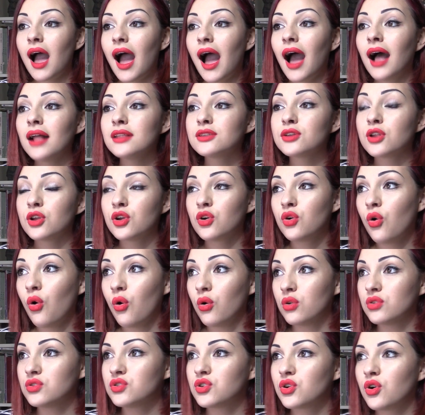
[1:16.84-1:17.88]
altro
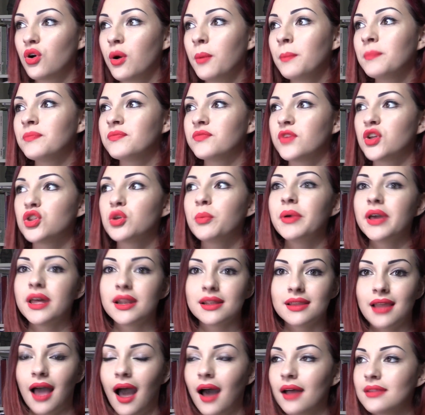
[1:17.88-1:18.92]
incontro, vado
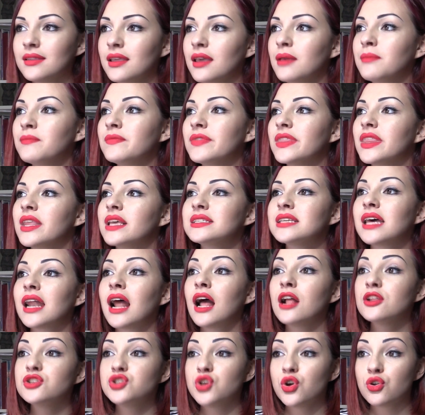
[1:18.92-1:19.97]
per date,
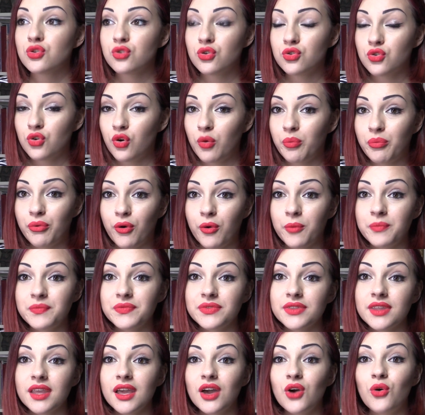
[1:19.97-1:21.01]
sarà il giorno dopo.
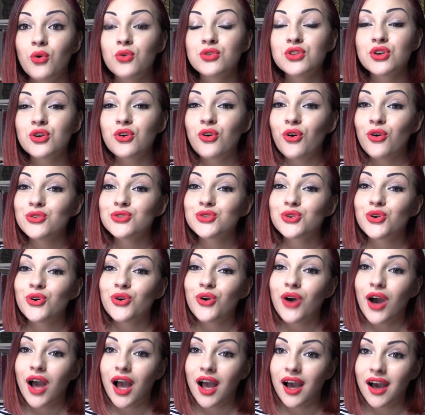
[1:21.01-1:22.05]
Un
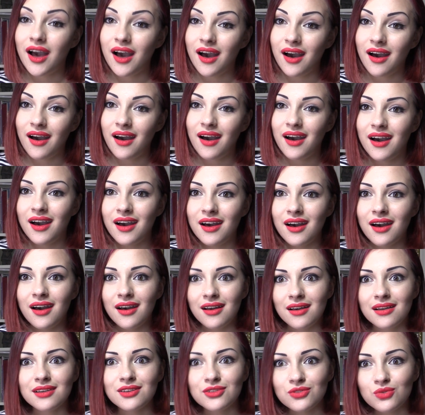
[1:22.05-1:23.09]
incontro
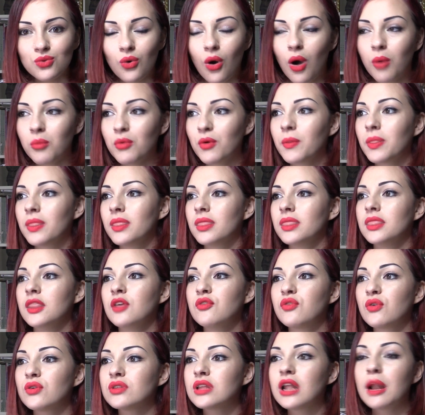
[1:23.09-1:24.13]
a, in Duomo,
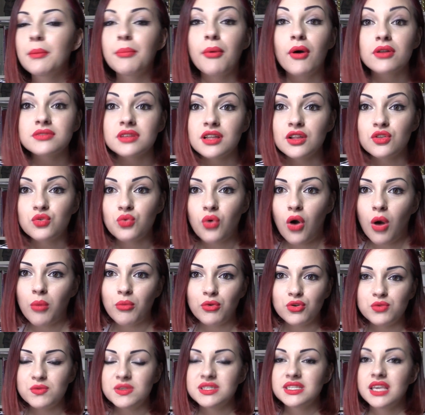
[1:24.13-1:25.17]
di fronte alla porta del
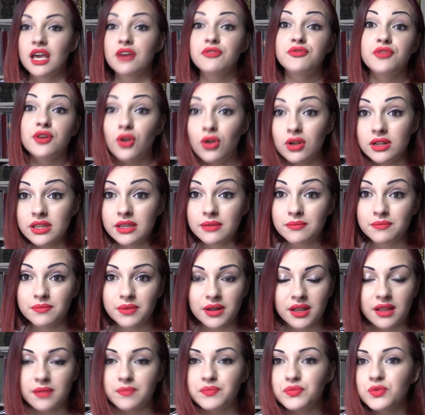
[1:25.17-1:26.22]
Duomo, io mi schiafferò lì
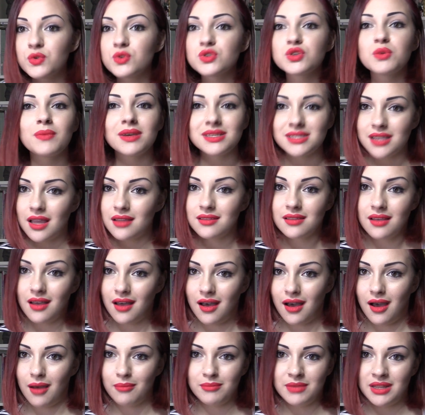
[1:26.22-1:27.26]
perché non sono mai
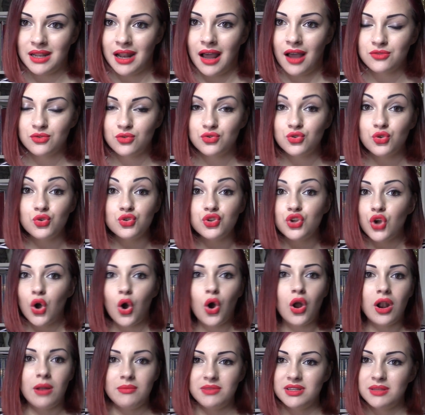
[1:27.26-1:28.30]
stata a Milano, non ne
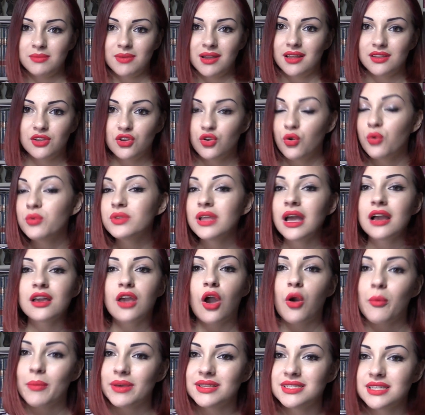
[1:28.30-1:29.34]
ho la minima idea di,
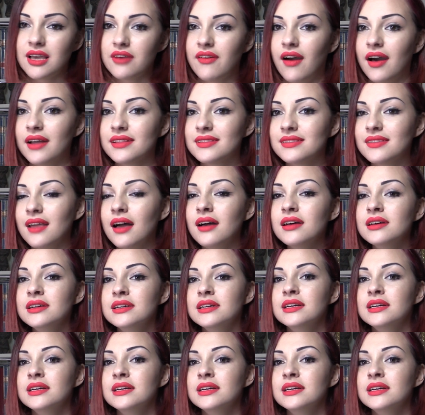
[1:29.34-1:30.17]
neanche come sia fatta.